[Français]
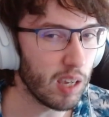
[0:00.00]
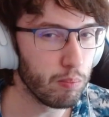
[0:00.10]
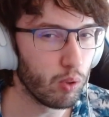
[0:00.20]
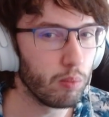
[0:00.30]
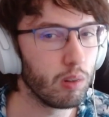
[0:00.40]

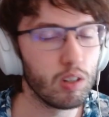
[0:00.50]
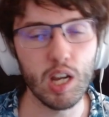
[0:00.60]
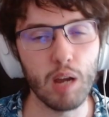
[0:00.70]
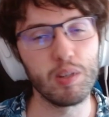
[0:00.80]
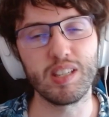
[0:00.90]
Time Bomb
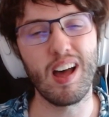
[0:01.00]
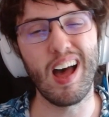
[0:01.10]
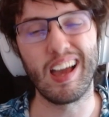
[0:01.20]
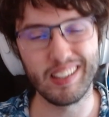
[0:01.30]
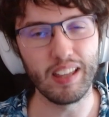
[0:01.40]
J'ai appelé ça
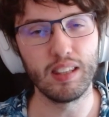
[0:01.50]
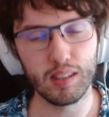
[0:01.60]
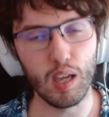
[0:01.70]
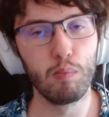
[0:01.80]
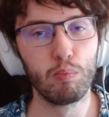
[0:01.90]

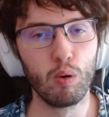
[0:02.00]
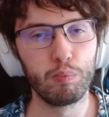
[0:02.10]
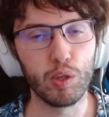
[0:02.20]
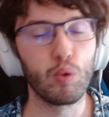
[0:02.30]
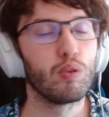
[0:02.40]
Arcane Time Bomb
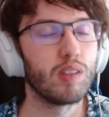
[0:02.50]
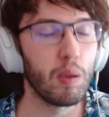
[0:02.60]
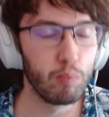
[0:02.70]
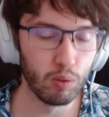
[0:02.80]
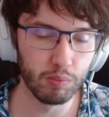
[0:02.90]
parce que
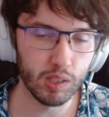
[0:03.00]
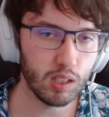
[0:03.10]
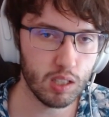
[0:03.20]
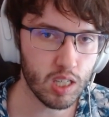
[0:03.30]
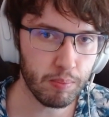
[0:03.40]
Time Bomb
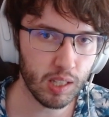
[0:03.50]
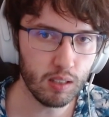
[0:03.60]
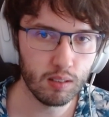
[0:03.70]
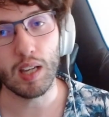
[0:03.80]
c'était déjà pris.